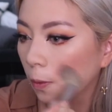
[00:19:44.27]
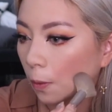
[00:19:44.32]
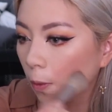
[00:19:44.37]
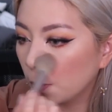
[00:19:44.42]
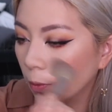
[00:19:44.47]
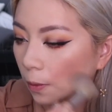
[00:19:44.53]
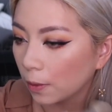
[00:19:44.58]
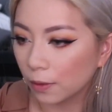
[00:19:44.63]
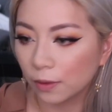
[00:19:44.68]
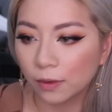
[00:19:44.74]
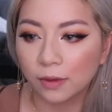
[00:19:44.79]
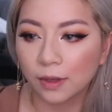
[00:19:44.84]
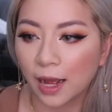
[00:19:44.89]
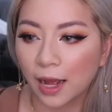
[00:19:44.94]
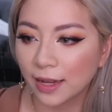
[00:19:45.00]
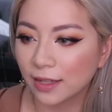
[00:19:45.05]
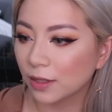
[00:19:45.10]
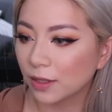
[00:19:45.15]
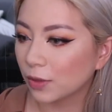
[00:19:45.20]
哦，
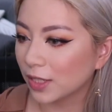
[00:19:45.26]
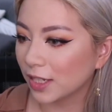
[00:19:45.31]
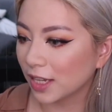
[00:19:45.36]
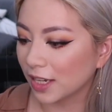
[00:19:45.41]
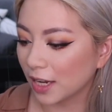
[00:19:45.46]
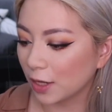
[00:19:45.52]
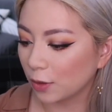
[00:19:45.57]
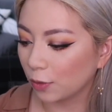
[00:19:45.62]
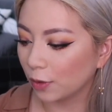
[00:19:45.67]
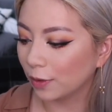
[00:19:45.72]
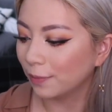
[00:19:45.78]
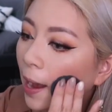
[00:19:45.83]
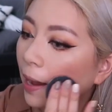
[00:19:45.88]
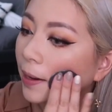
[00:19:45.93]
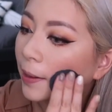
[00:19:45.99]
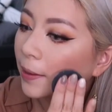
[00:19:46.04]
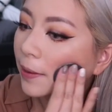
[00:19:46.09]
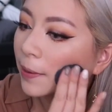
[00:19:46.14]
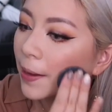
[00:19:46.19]
还是会上太多。
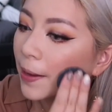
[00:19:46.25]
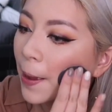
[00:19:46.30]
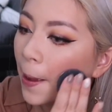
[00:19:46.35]
Added，